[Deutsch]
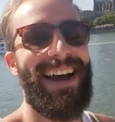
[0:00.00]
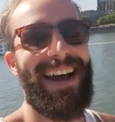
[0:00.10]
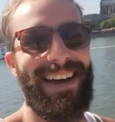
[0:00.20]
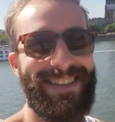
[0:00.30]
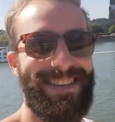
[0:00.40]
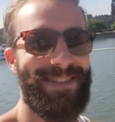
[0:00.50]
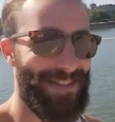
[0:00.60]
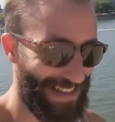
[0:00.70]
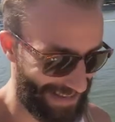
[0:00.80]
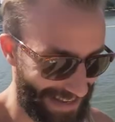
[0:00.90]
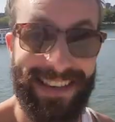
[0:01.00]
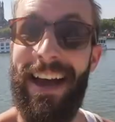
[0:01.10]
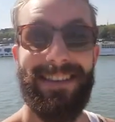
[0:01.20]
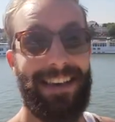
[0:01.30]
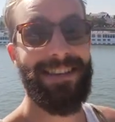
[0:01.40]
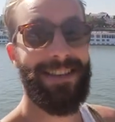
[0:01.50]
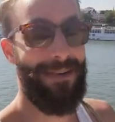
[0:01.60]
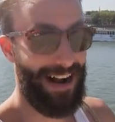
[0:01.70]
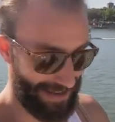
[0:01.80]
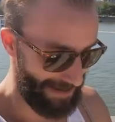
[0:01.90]
richtig witzig. Das erste
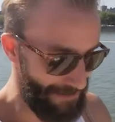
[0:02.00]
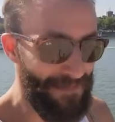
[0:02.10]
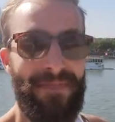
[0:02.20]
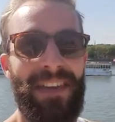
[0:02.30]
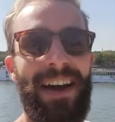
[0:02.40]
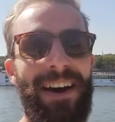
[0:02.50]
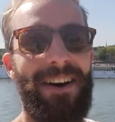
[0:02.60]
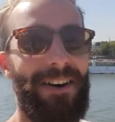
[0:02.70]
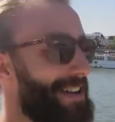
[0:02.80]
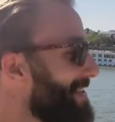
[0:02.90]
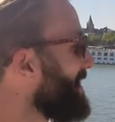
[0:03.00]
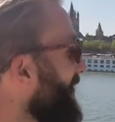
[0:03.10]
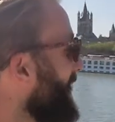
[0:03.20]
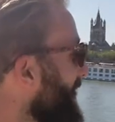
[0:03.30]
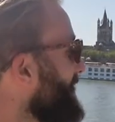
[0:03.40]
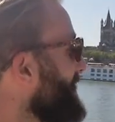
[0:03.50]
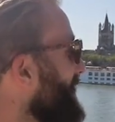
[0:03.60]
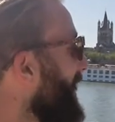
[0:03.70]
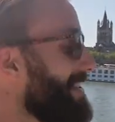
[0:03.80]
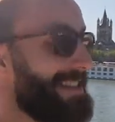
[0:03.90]
Mal hier. Und richtig
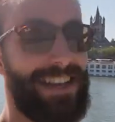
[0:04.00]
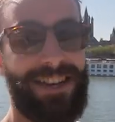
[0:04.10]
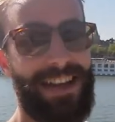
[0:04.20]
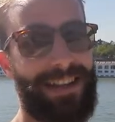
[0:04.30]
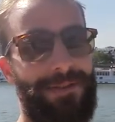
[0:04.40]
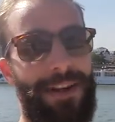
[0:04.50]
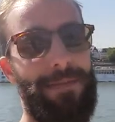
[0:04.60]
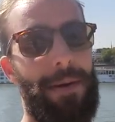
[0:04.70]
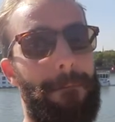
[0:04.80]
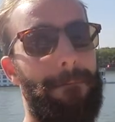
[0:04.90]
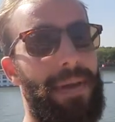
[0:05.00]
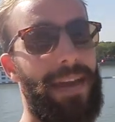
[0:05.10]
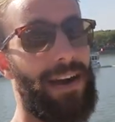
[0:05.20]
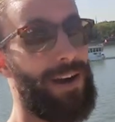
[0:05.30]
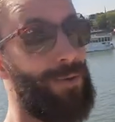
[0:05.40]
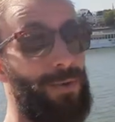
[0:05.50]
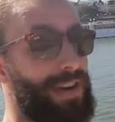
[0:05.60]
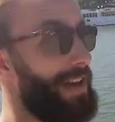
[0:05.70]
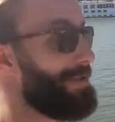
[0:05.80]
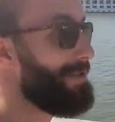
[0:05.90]
nice. Die Stadt gefällt mir mega
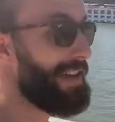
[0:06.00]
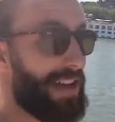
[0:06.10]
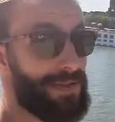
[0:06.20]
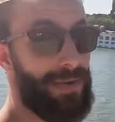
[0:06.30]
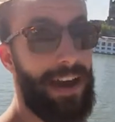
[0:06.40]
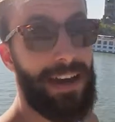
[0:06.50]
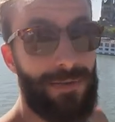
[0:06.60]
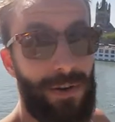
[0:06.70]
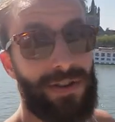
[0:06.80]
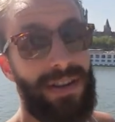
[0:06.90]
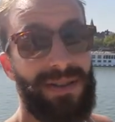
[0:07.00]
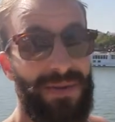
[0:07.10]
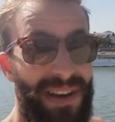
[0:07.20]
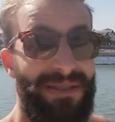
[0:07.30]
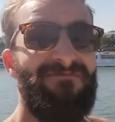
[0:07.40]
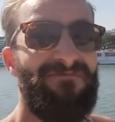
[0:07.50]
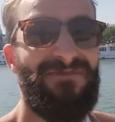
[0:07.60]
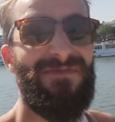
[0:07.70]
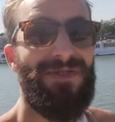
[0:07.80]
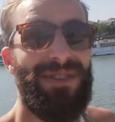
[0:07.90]
gut. Also hier kann es mir echt vorstellen zu leben.
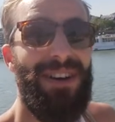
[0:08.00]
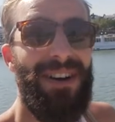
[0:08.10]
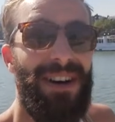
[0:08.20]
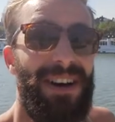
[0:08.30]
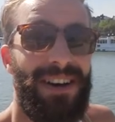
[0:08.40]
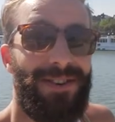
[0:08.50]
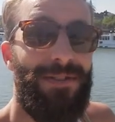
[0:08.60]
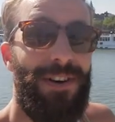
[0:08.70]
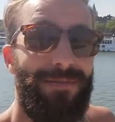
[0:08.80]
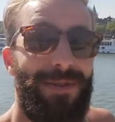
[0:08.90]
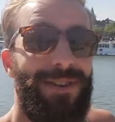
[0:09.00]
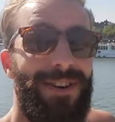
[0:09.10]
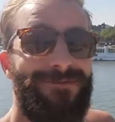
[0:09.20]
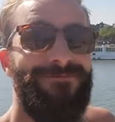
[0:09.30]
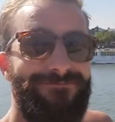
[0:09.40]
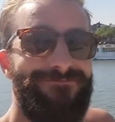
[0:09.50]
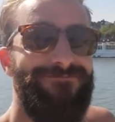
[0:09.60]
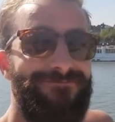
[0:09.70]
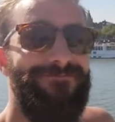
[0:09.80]
Gefällt mir hier. Mhm.